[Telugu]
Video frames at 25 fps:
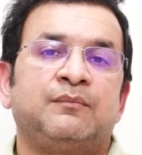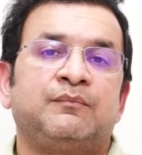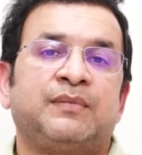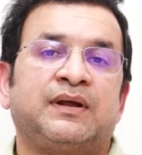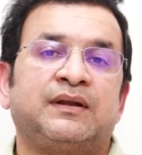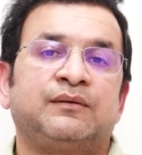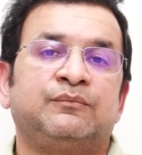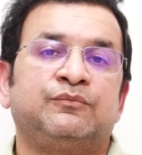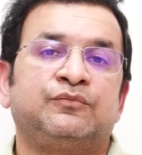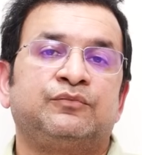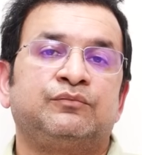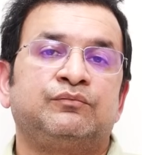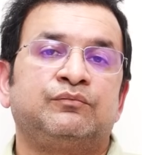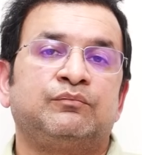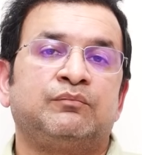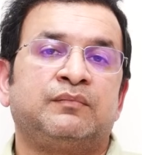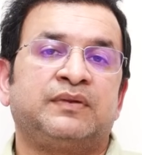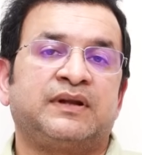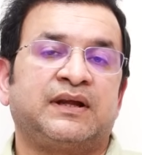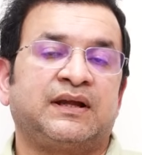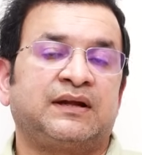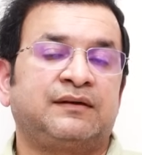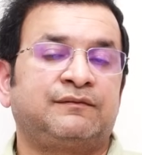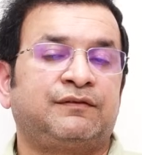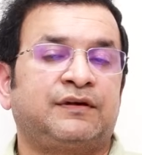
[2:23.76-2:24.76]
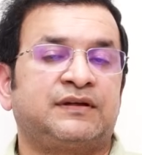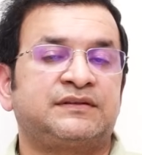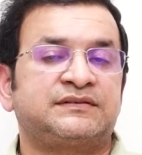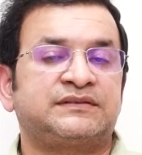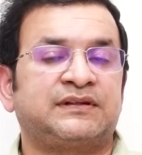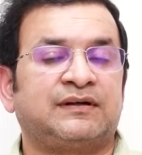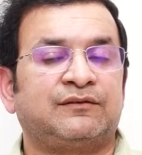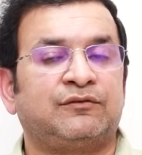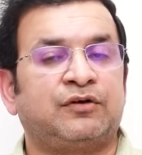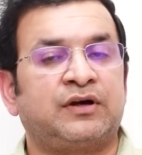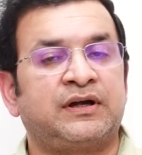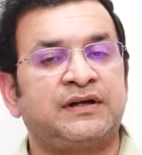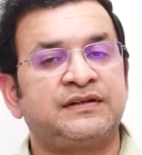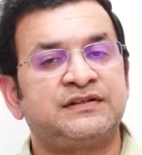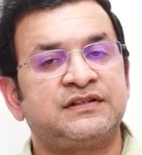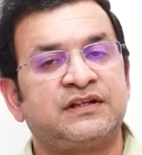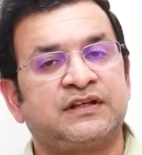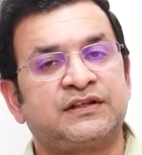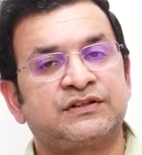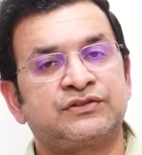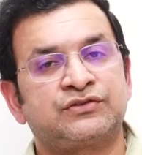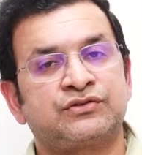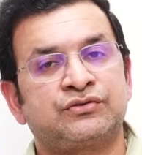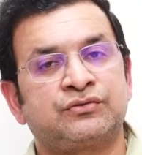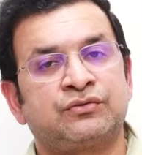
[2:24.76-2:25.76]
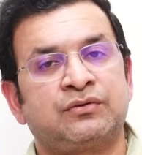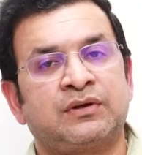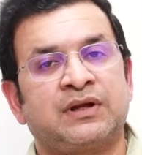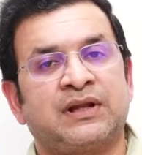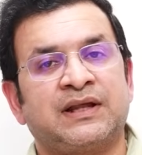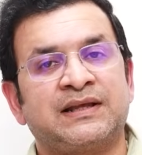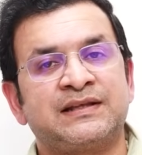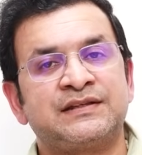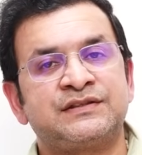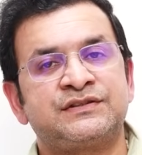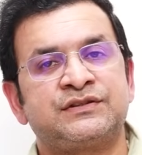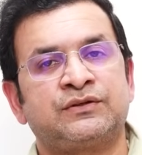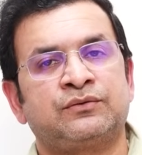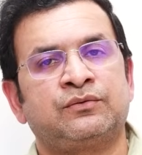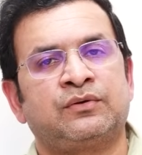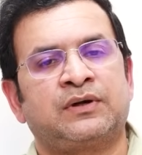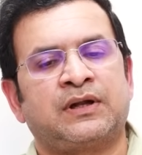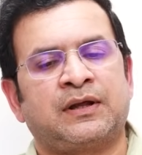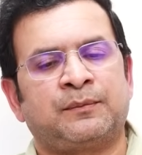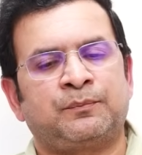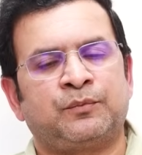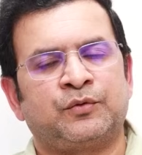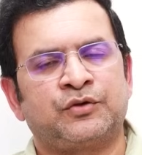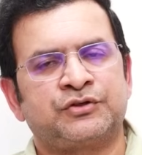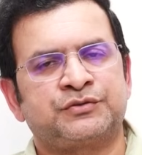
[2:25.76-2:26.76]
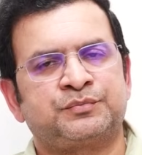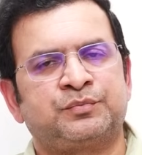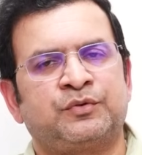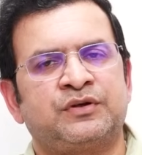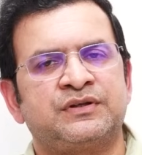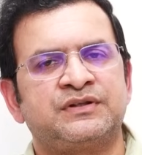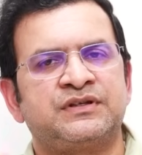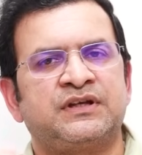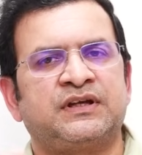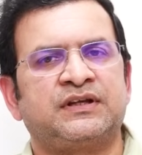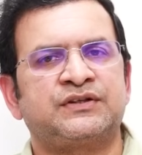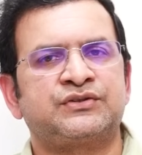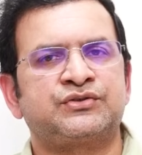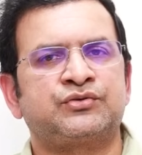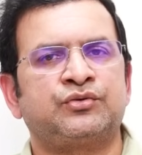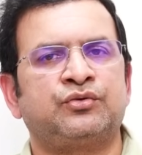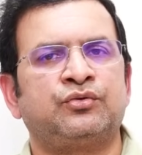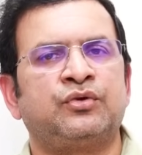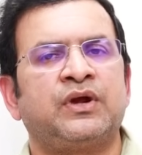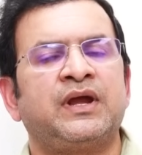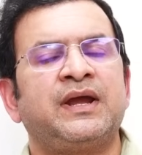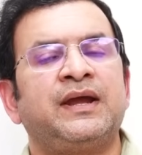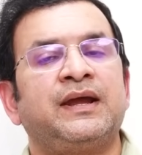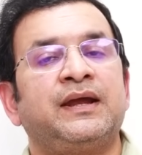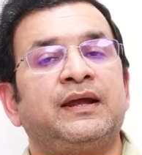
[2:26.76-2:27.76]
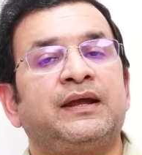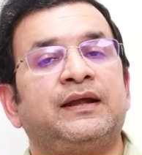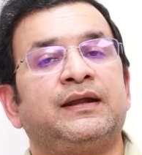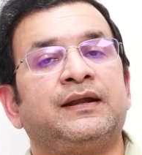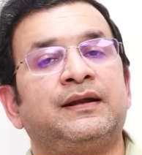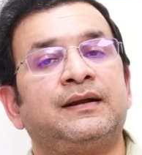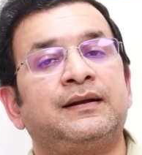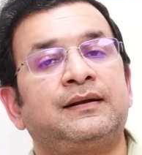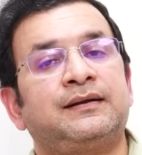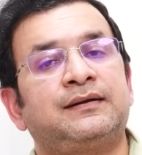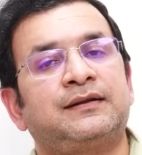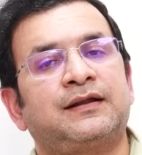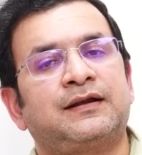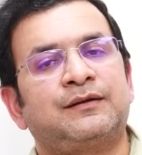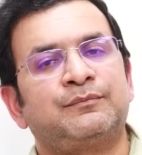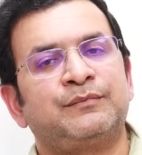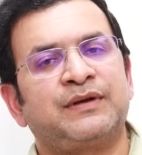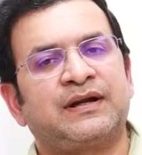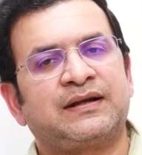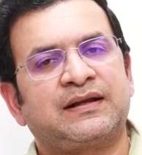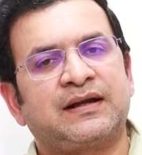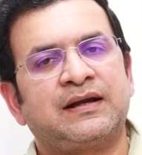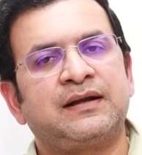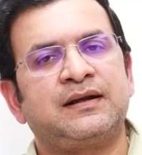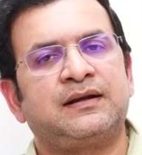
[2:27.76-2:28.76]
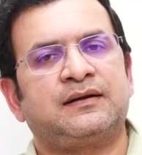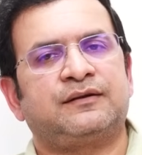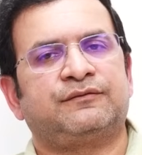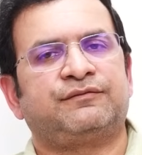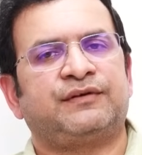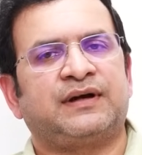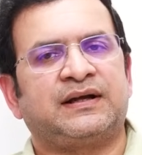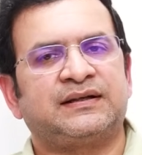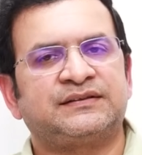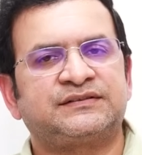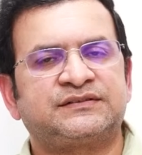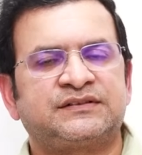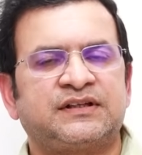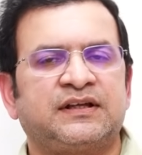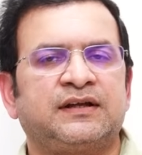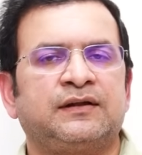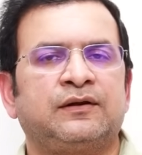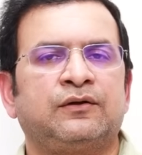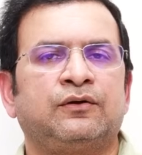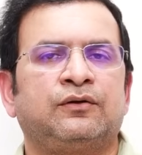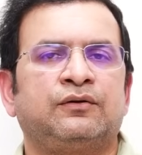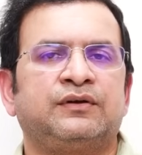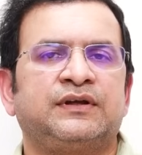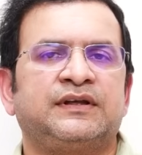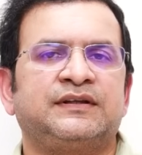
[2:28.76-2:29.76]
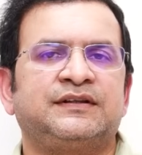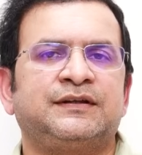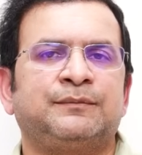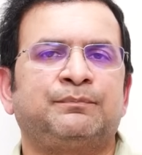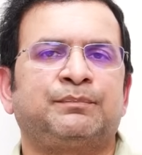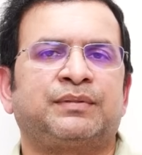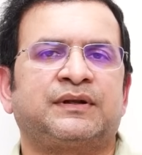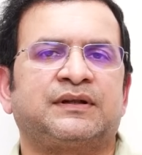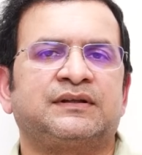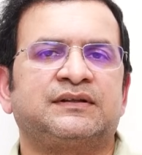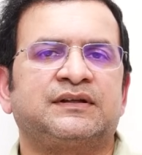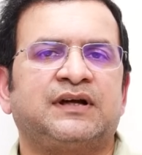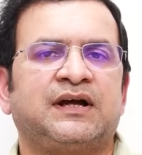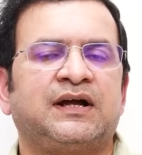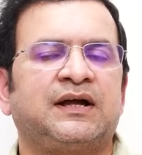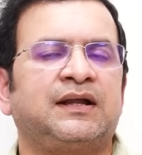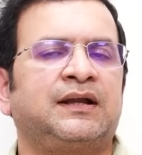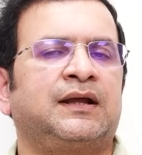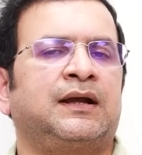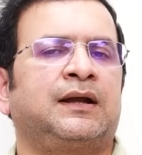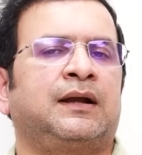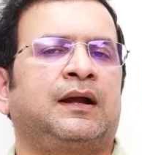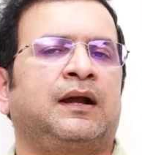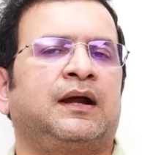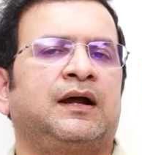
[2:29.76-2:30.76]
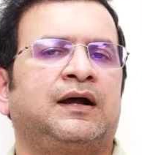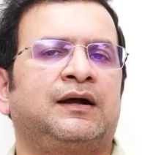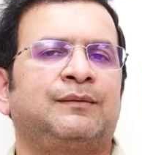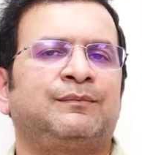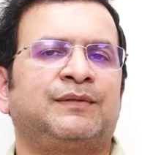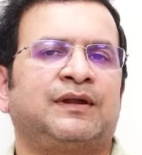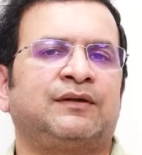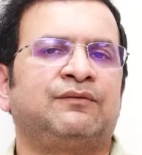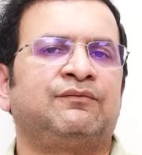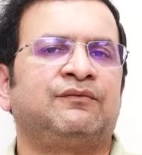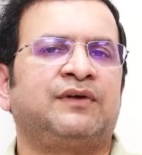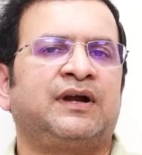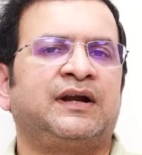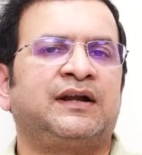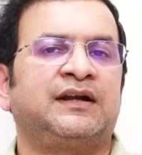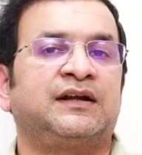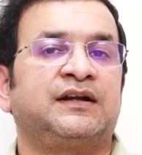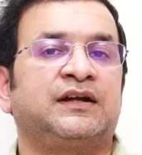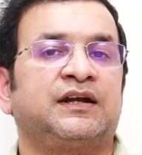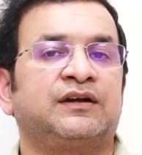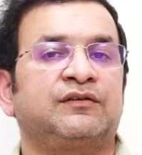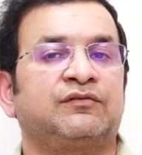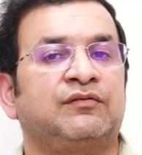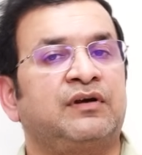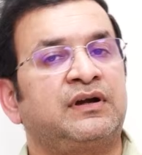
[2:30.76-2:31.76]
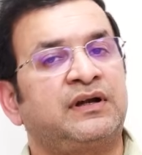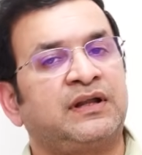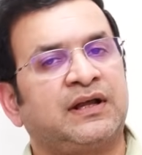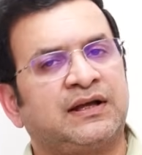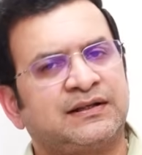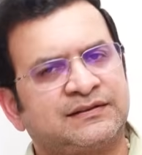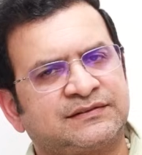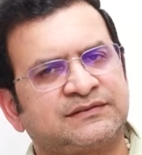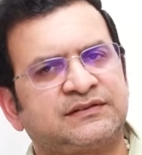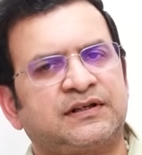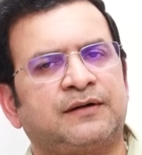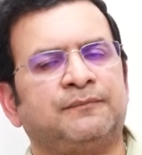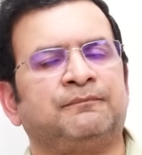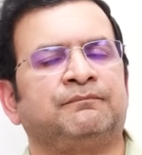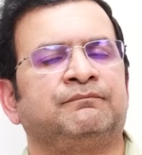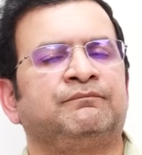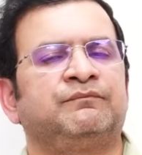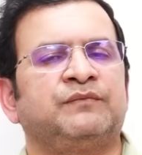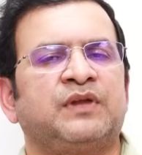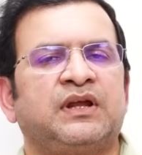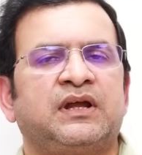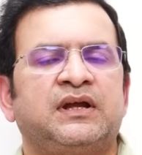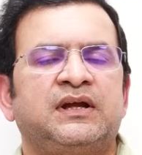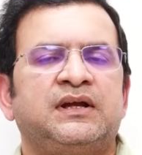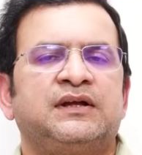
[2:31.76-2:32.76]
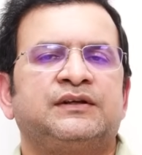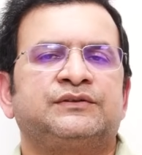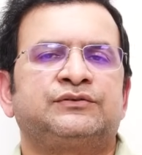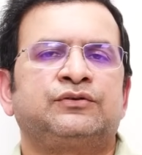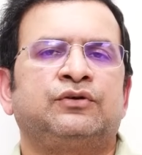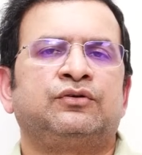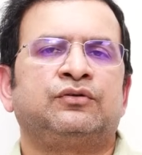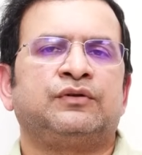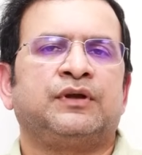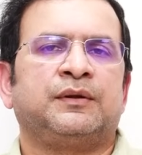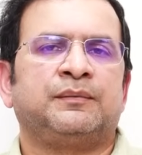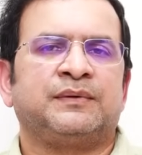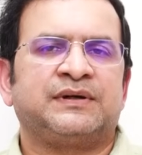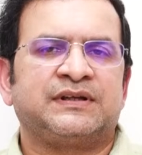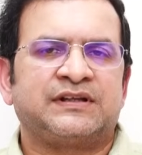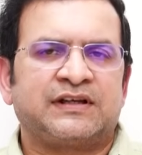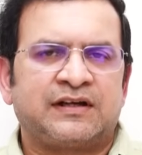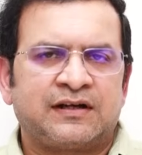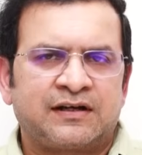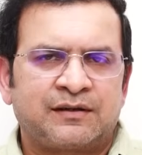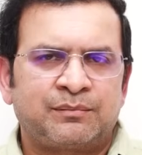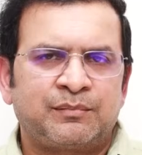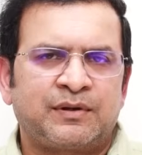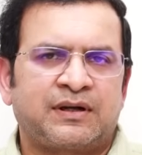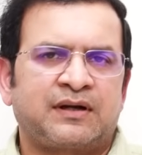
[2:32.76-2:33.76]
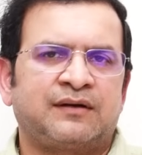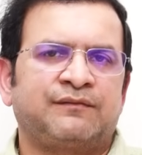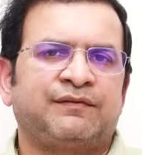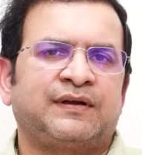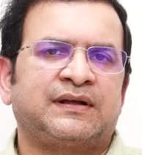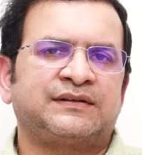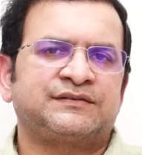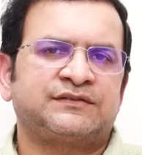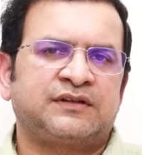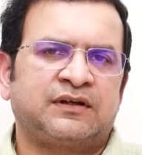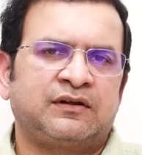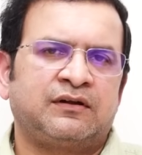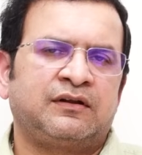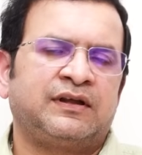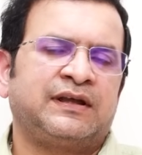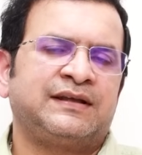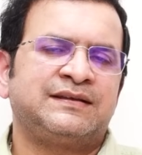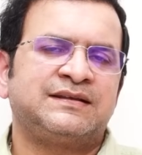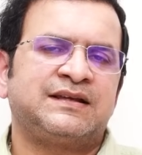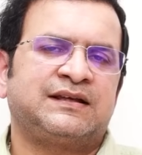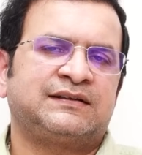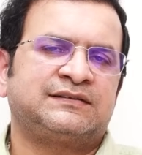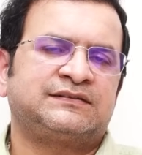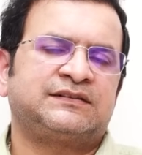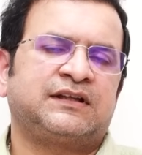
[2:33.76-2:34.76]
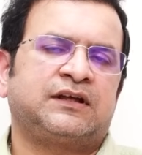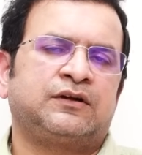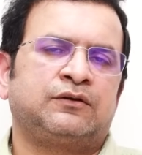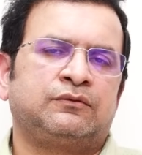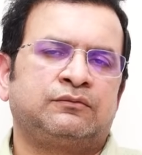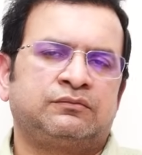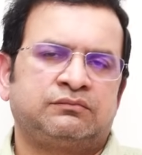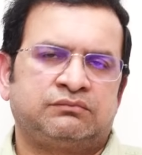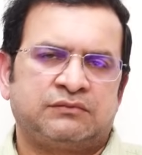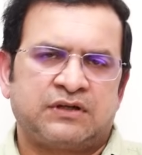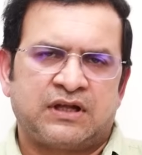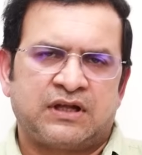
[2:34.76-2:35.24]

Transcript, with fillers: మనం బ్రేక్ఫాస్ట్ అవాయిడ్ చేయొచ్చు లంచ్ కూడా పోస్ట్పోన్ చేయొచ్చు ఇంటర్మిటెంట్ ఫాస్టింగ్లో ఇది ప్రధానంగా మనం వాడేటటువంటి అస్త్రం సో ఇంటర్మిటెంట్ ఫాస్టింగ్లో ఏం చేస్తారు